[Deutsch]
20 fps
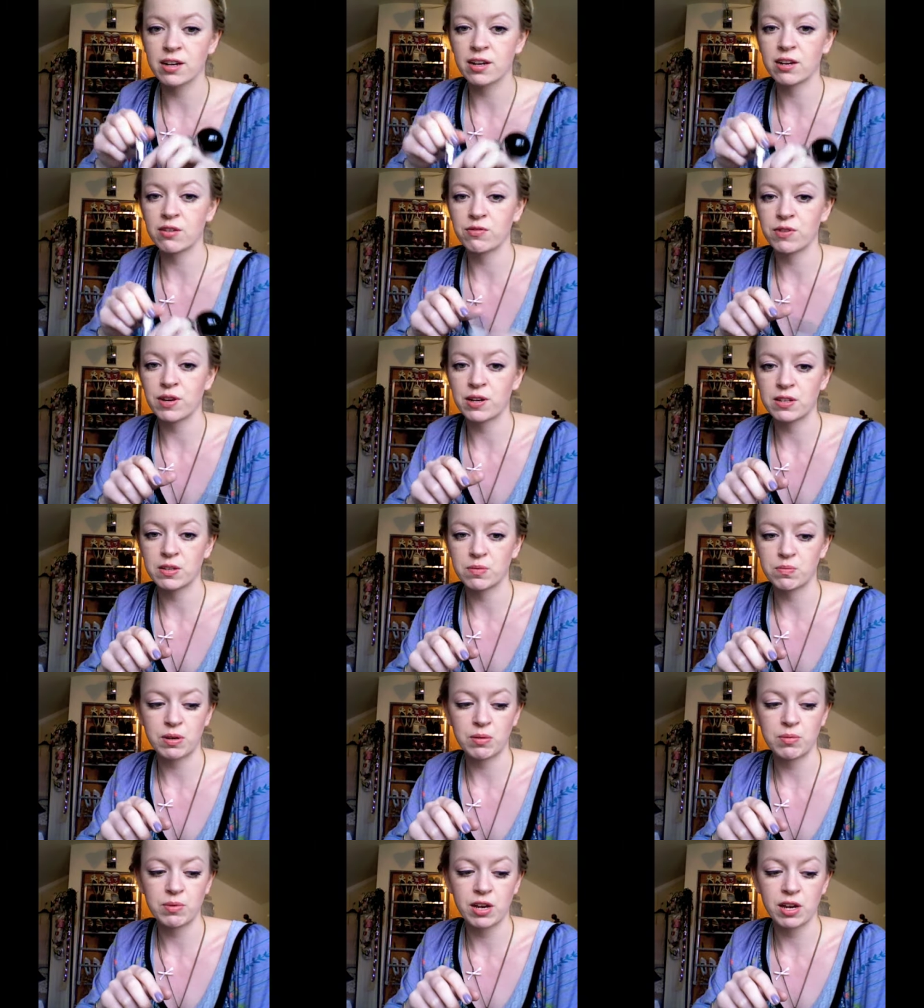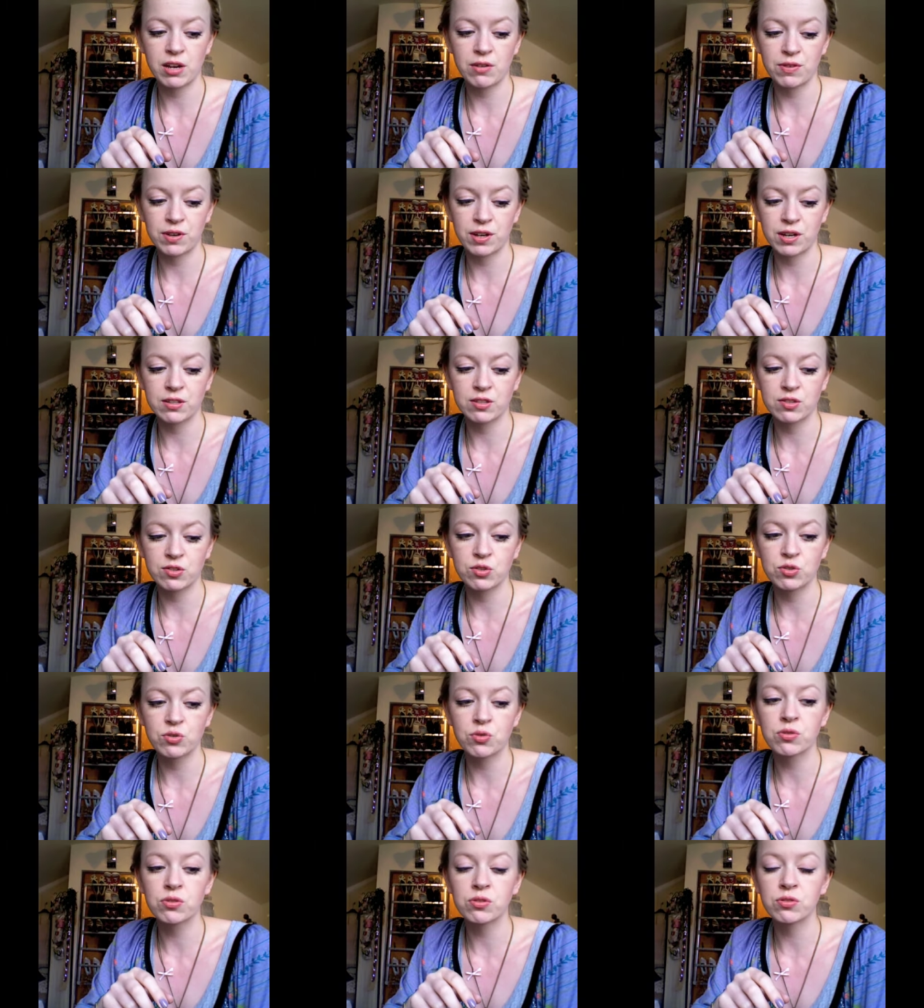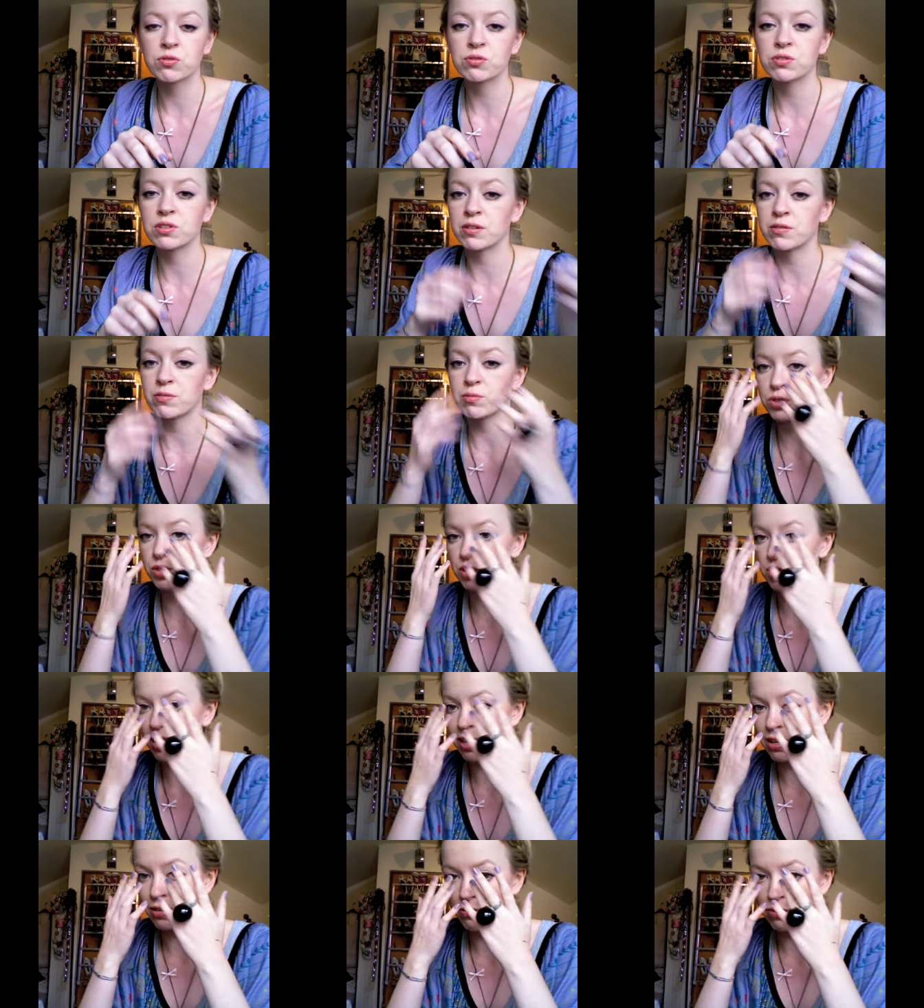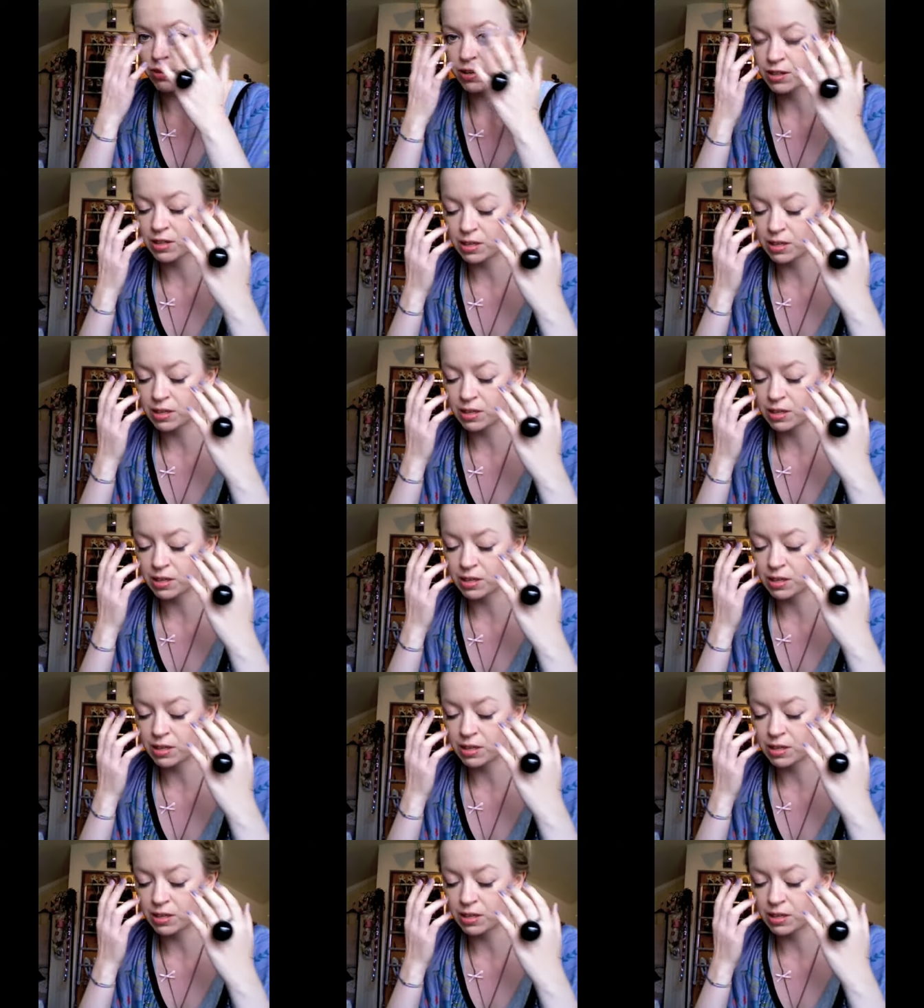dann fängt es bei mir einfach an zu jucken und dann muss ich anfangen,